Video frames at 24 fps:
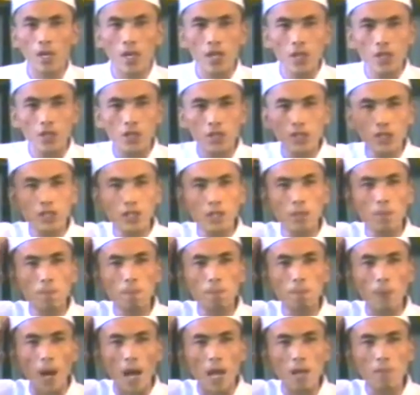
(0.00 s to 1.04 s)
一顶
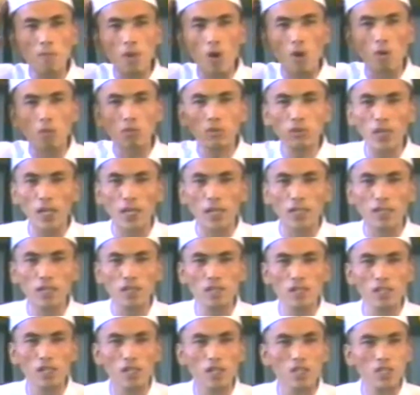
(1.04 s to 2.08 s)
白帽代
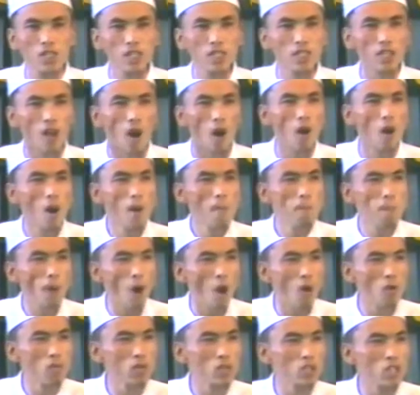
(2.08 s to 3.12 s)
替了信仰，
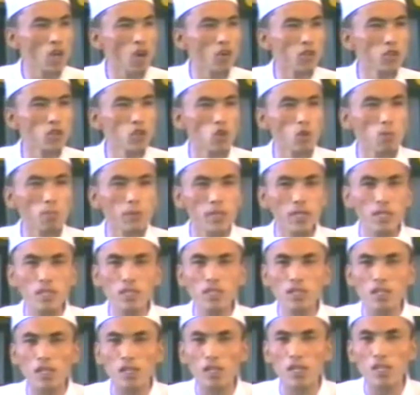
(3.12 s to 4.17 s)
榜上有
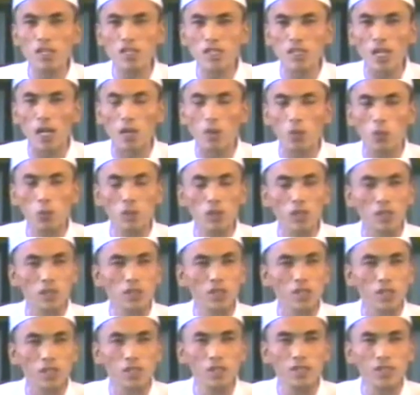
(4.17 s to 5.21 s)
名成了善功的
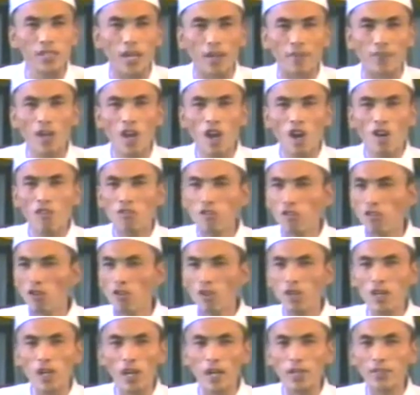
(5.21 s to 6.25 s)
顶点，无
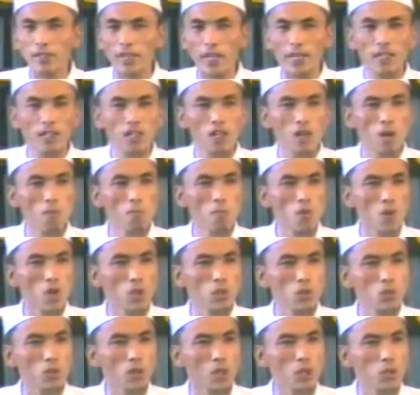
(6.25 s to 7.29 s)
可奈何抹
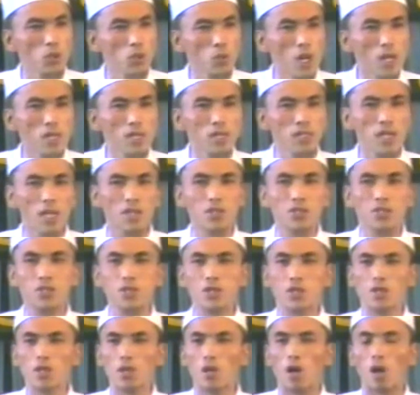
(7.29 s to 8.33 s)
去了劝善
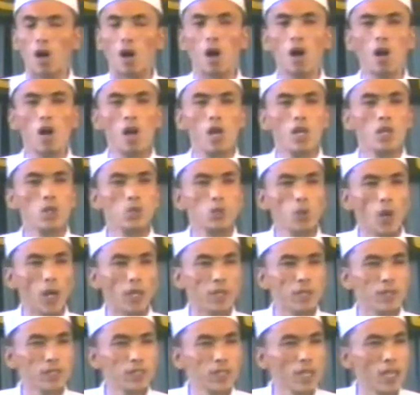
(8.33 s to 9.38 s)
结恶。
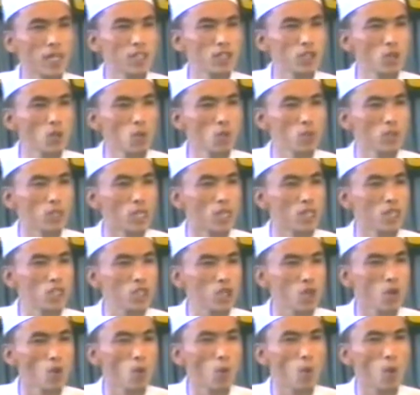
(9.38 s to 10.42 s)
怨天尤人、
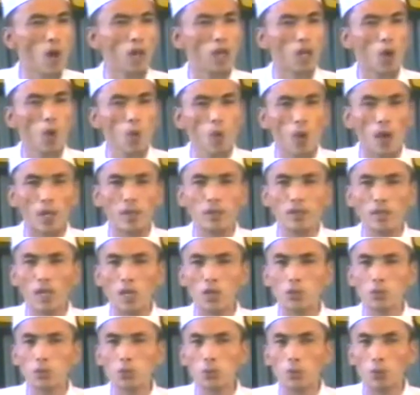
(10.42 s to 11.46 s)
丑化了患
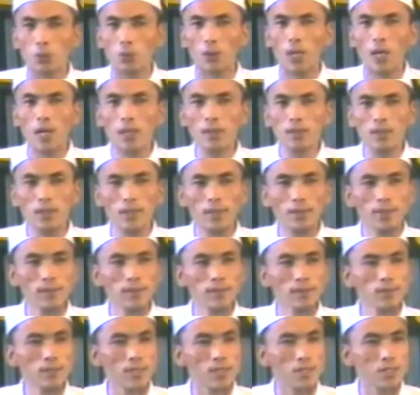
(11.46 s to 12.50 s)
难与共
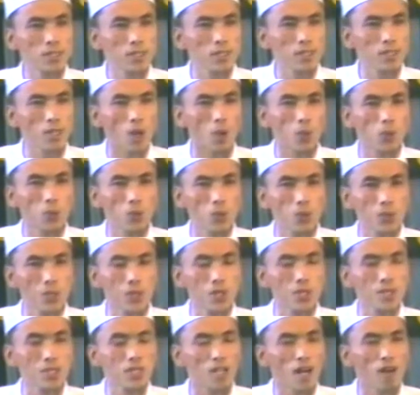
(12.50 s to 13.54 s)
等等思想，与
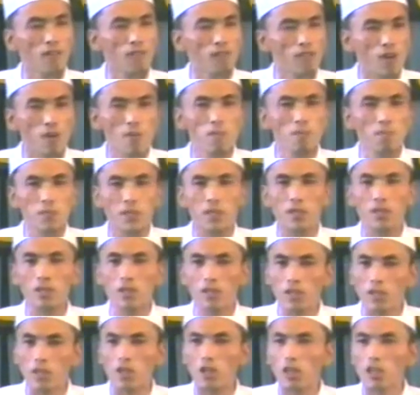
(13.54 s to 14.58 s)
伊斯兰文明
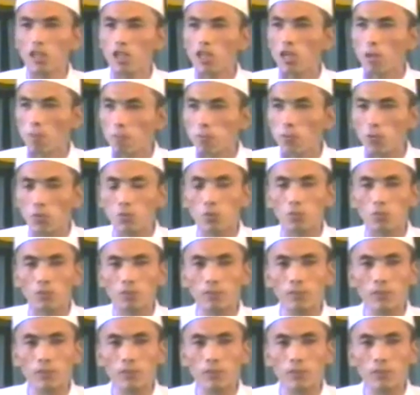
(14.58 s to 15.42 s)
格格不入。